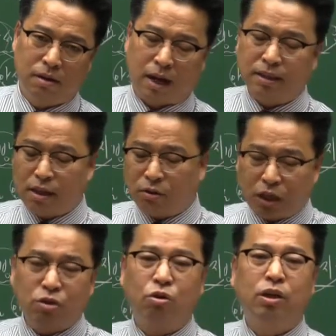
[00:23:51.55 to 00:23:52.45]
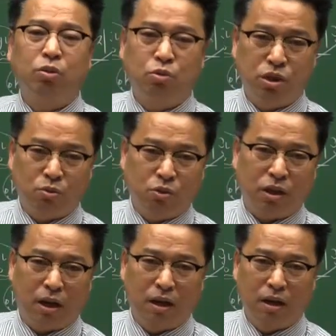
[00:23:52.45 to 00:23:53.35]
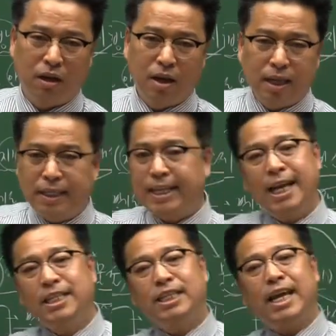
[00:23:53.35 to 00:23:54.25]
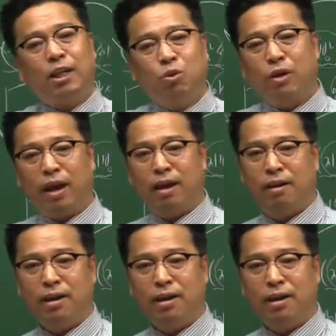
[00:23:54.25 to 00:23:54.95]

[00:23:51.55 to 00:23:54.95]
안산하고 대전하고 어디가 도시, 도시야? 이 상식이 안 통해.